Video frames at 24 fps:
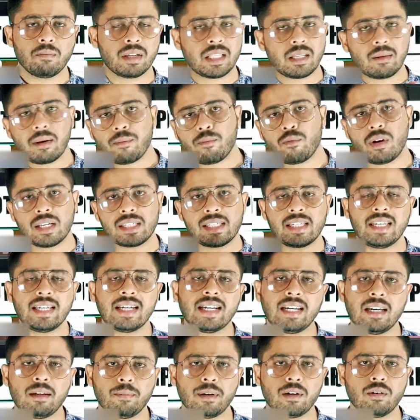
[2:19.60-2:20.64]
मतलब आप वहाँ से
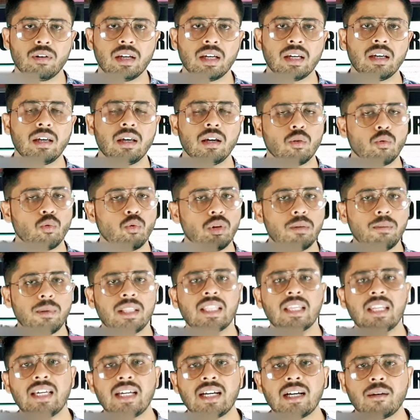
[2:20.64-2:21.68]
निकल नहीं पाओगे कोई
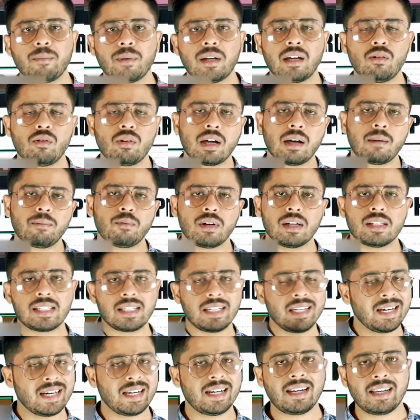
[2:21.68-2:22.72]
भी तरीका अपना लो आप वहाँ
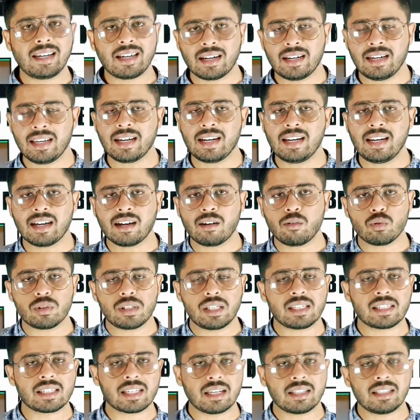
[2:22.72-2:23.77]
से निकलने निकलने का
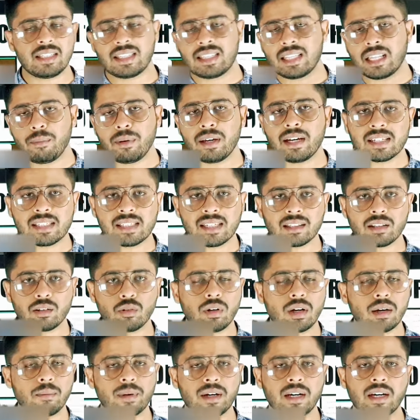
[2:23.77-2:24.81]
कोशिश जितना भी कर
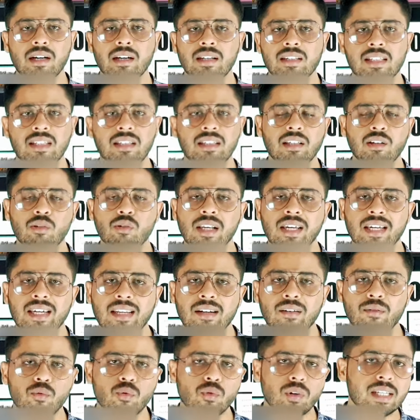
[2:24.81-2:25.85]
सकते हो आप कर सकते हो
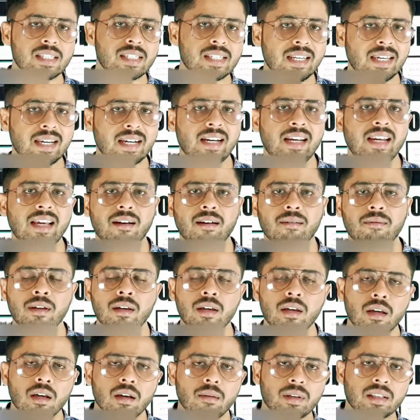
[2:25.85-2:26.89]
लेकिन वहाँ से निकलने का
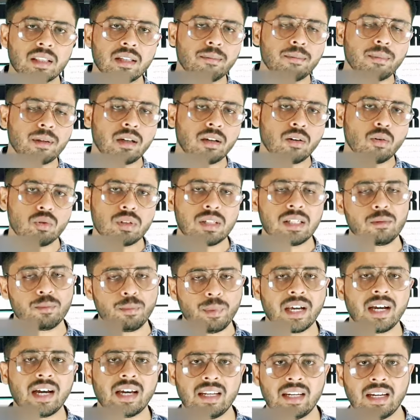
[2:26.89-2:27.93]
मतलब कोशिश
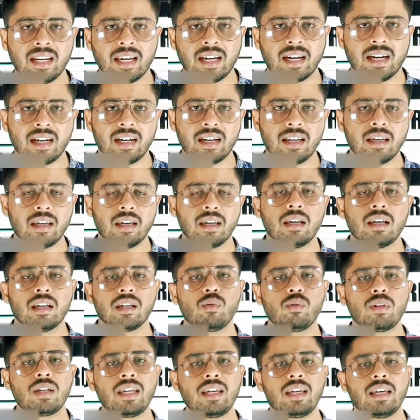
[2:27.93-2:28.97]
बेकार ही रहेगा
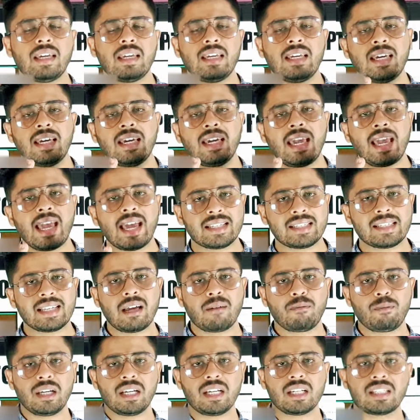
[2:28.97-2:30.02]
क्योंकि ये
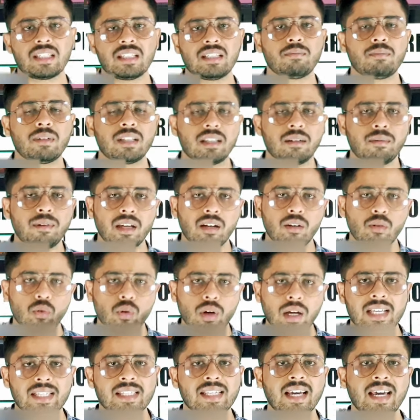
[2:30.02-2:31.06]
ऐसा एप्लीकेशन मतलब ये
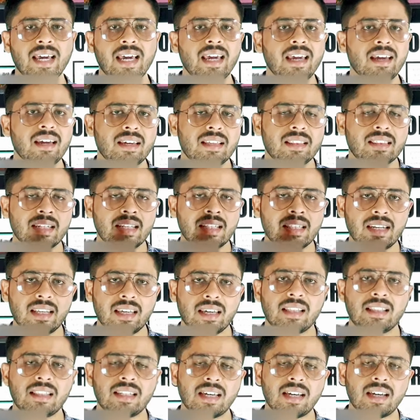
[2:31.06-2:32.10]
लोग ऐसा है इतना
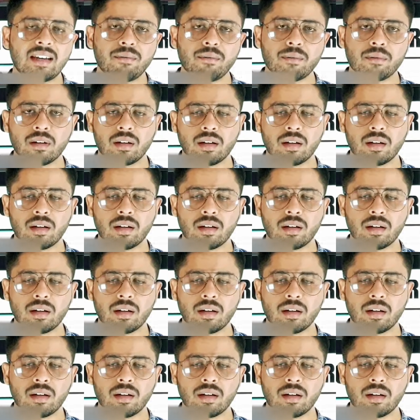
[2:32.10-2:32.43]
तरी इतना